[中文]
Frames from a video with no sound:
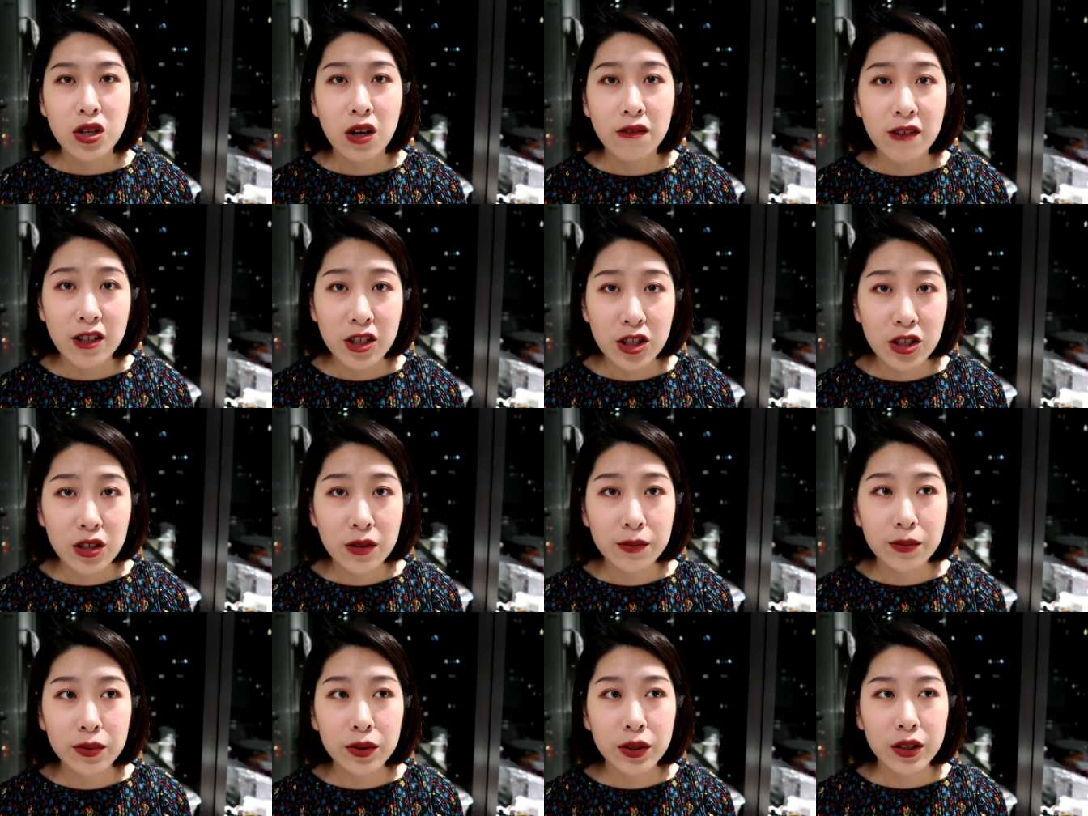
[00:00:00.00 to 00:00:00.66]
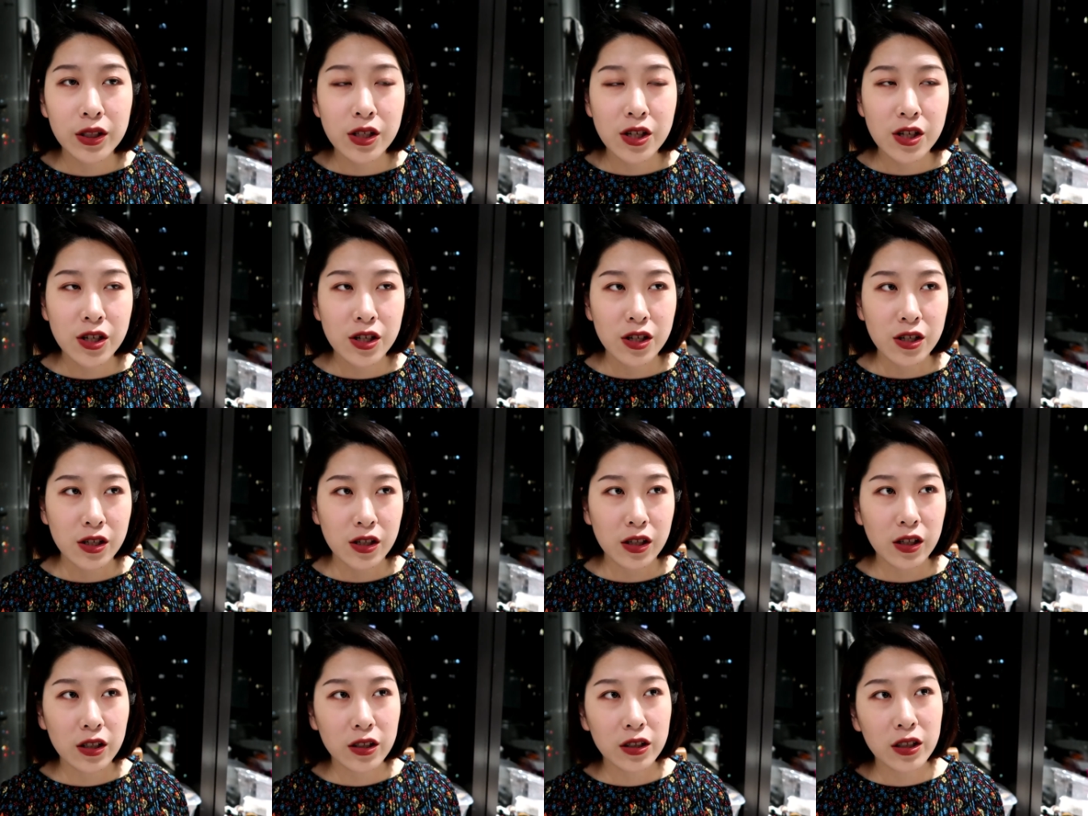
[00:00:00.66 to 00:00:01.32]
早饭吃的不及
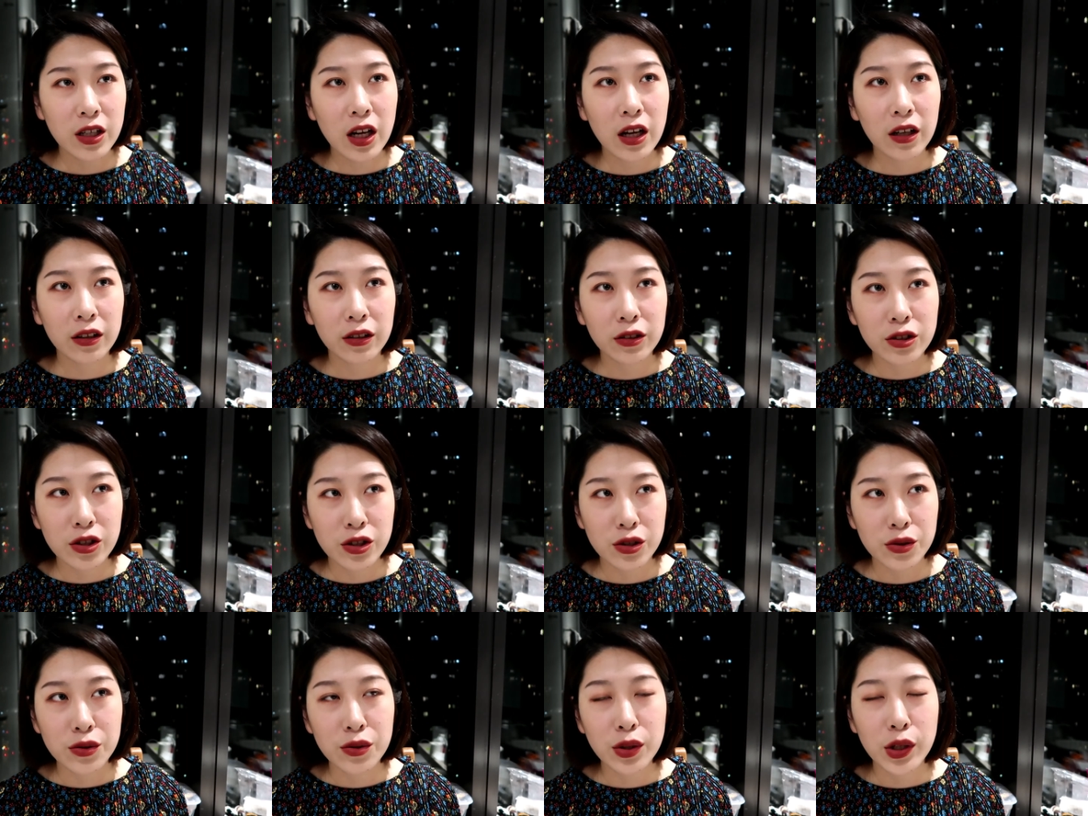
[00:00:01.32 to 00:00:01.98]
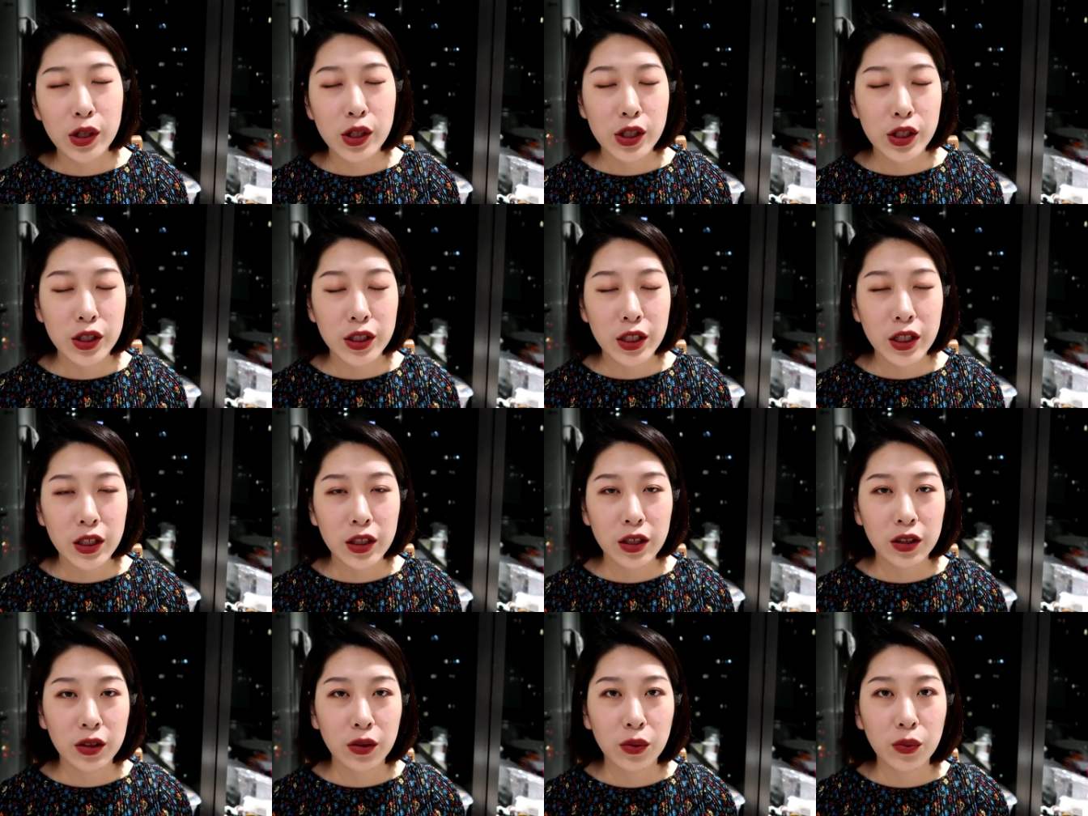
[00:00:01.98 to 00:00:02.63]
时，这样持续一段时
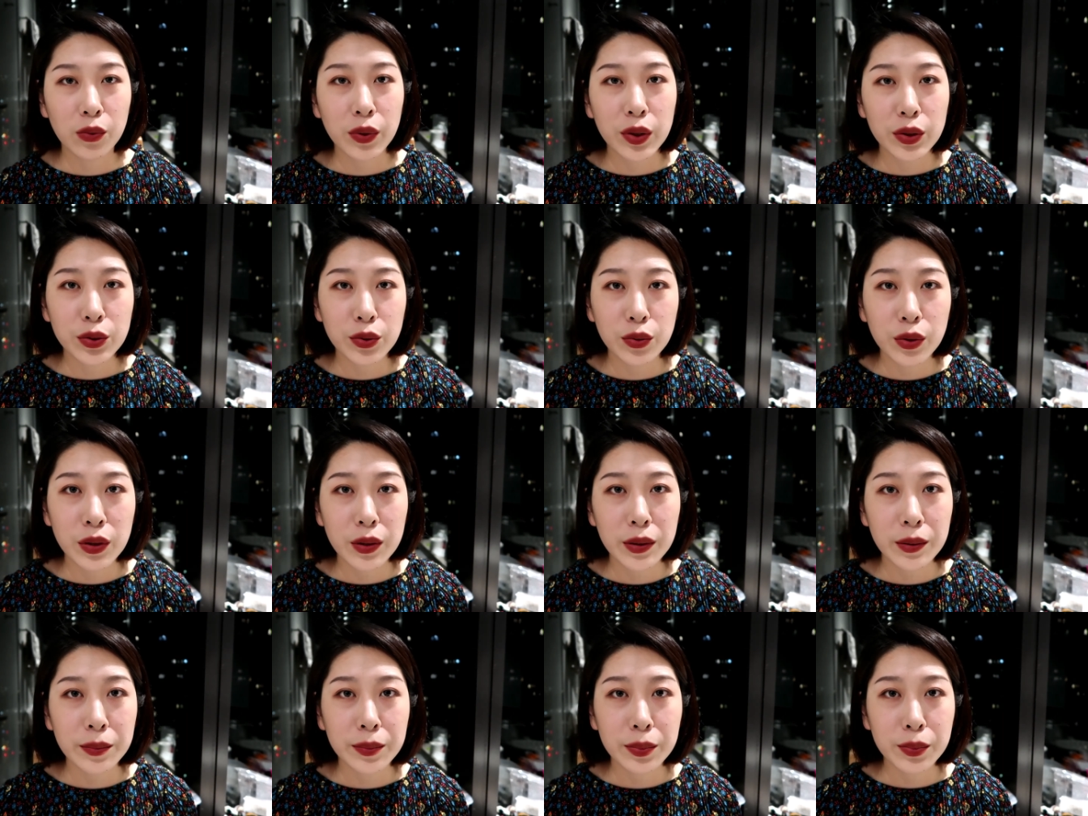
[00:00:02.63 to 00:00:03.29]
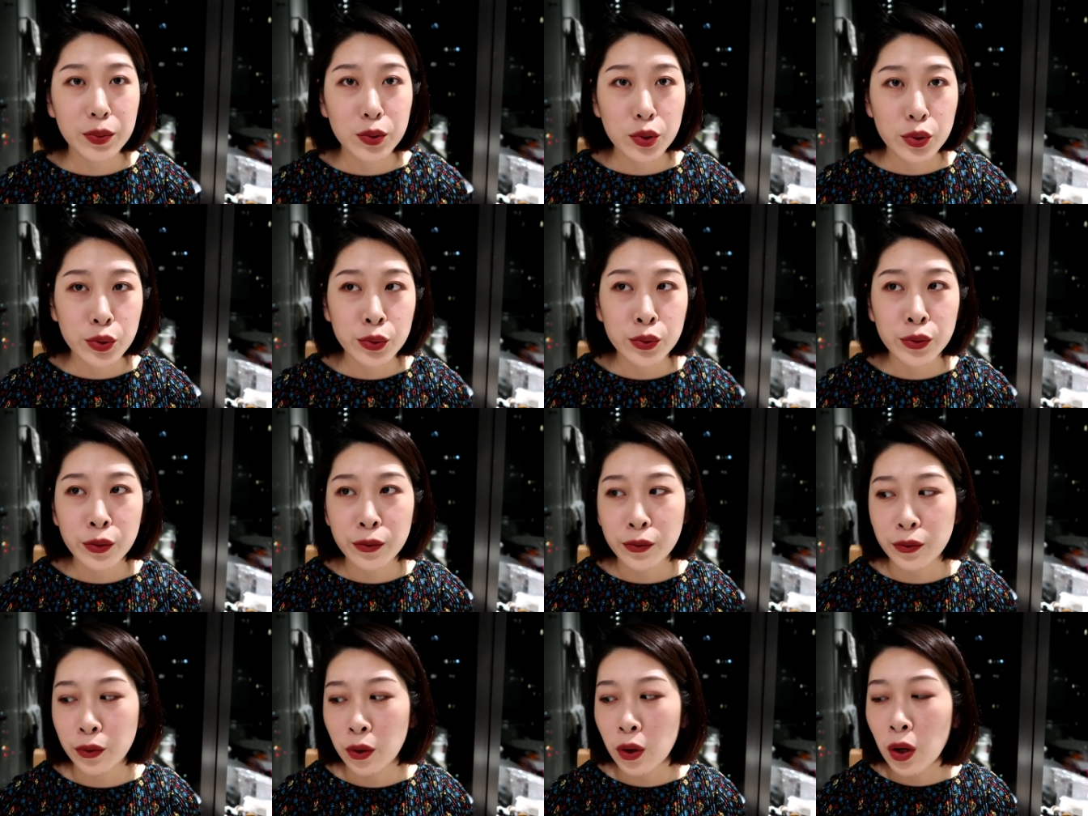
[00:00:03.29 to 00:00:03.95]
间，可能胃就会不
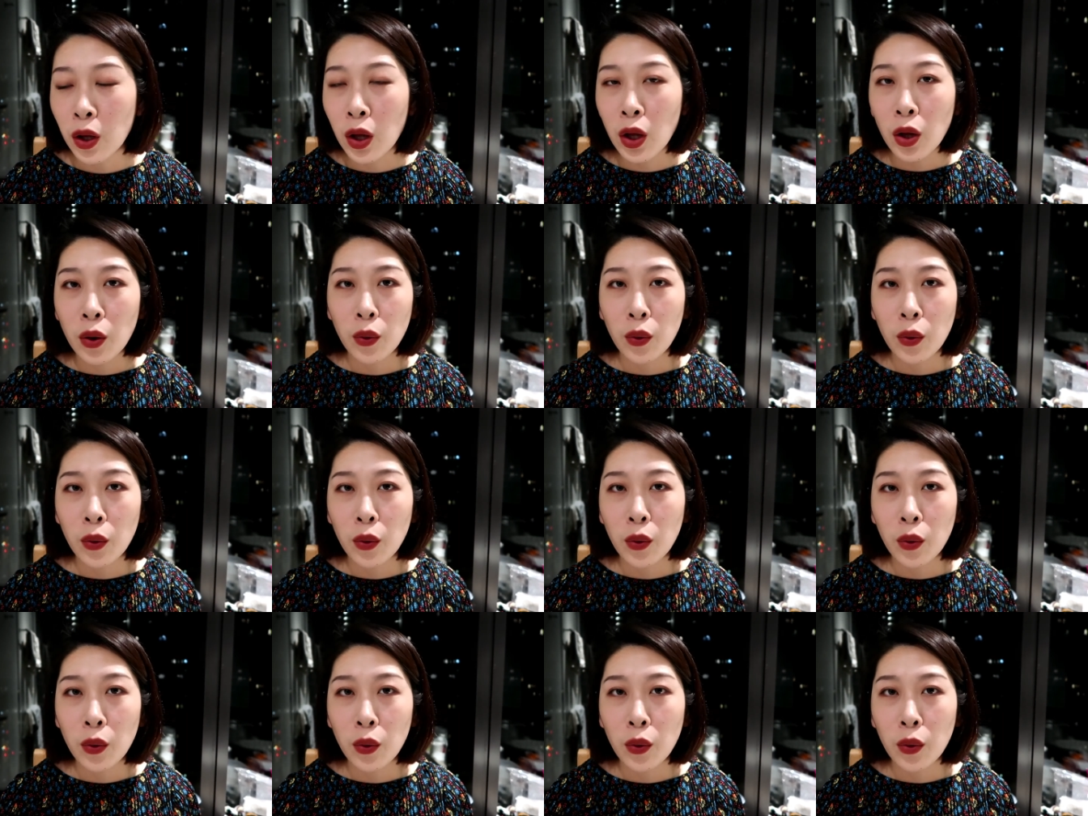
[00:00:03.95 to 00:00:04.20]
舒服。